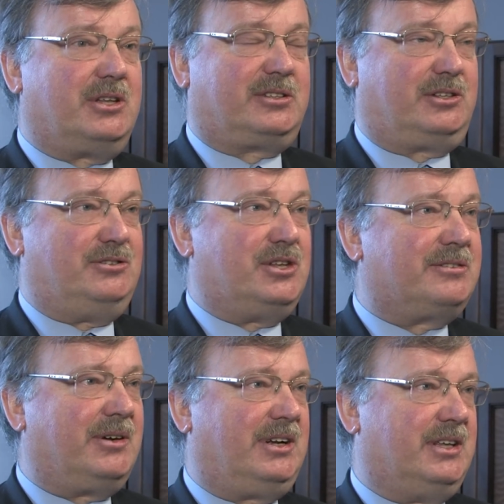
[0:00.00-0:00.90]
jest
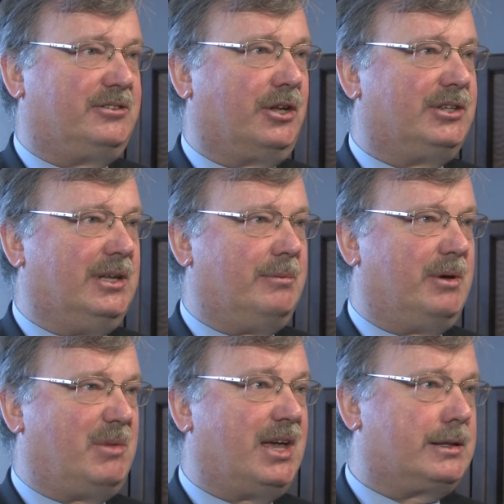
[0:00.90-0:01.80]
niezwykle
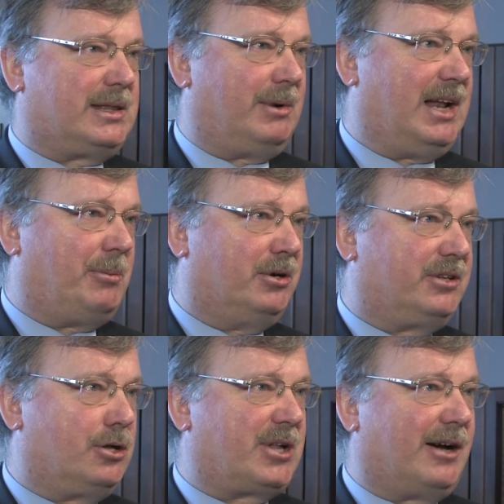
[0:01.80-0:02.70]
istotnym miejscem dla
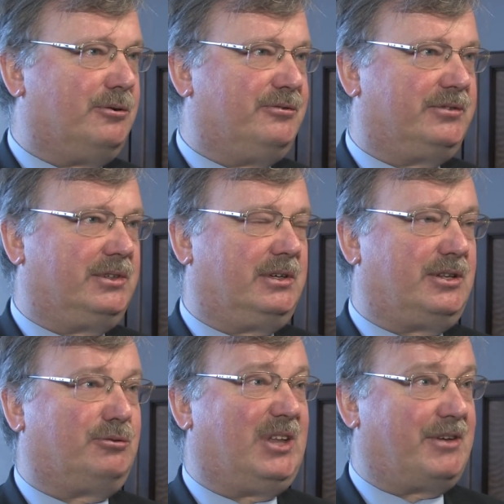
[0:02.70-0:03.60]
polskich szachów.
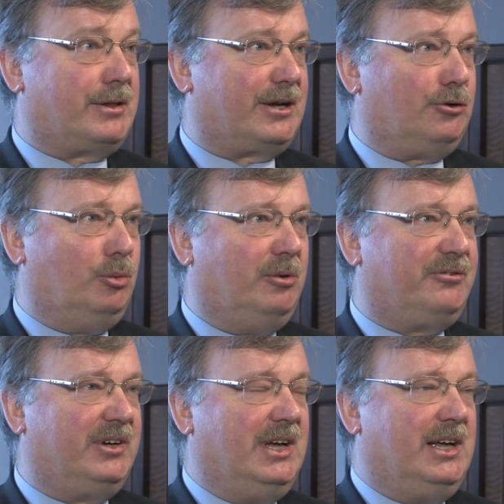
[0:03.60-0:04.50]
Jest tu najwięcej
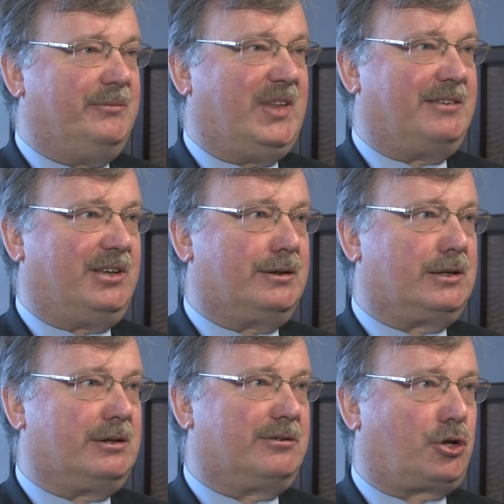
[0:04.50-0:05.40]
klubów,
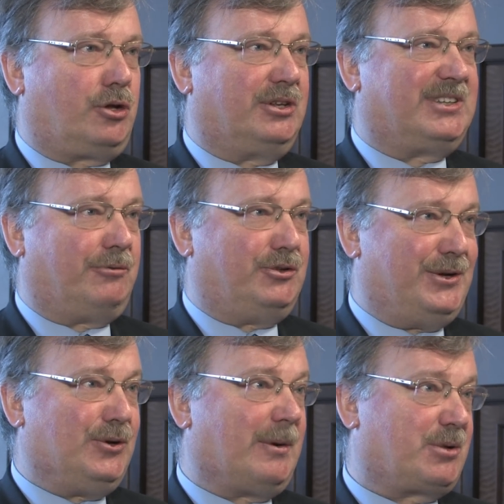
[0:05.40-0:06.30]
najwięcej zrzeszonych
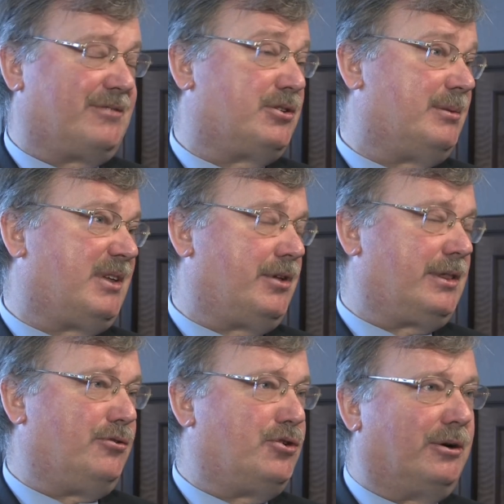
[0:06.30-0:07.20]
zawodników, a przede wszystkim
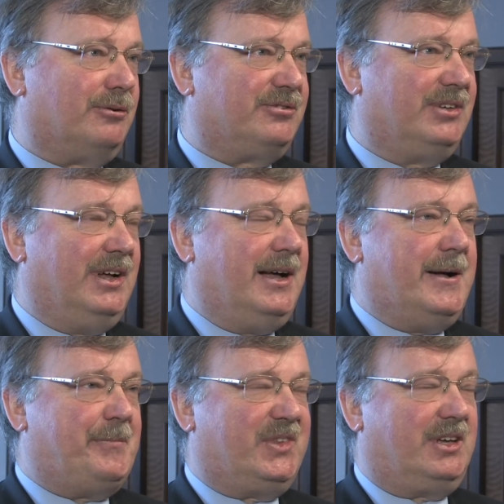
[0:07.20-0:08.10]
najwięcej juniorów.
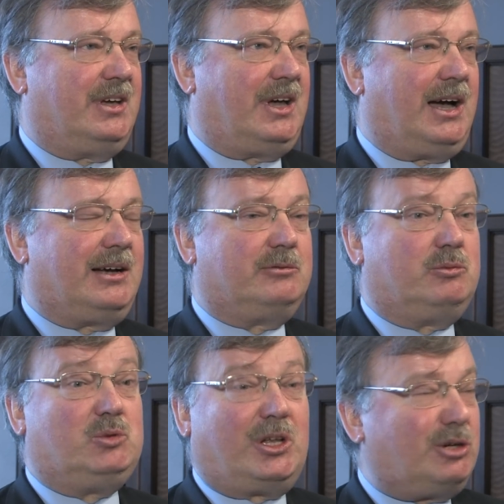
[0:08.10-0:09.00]
A
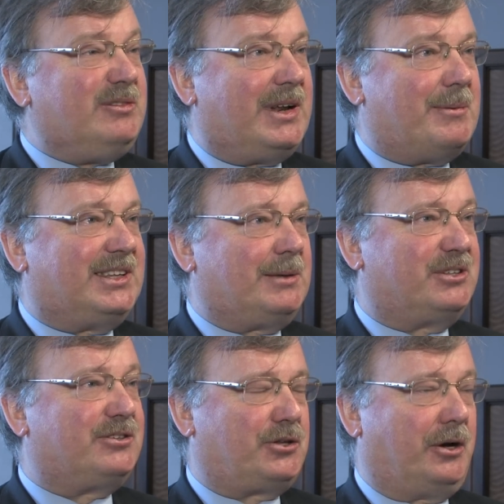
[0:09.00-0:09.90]
dodatkowym elementem
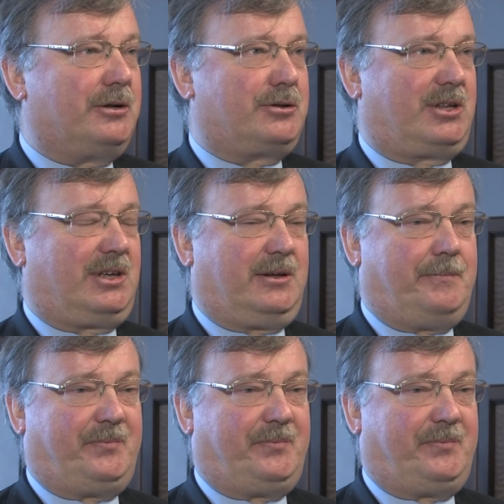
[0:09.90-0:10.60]
jest to, że e,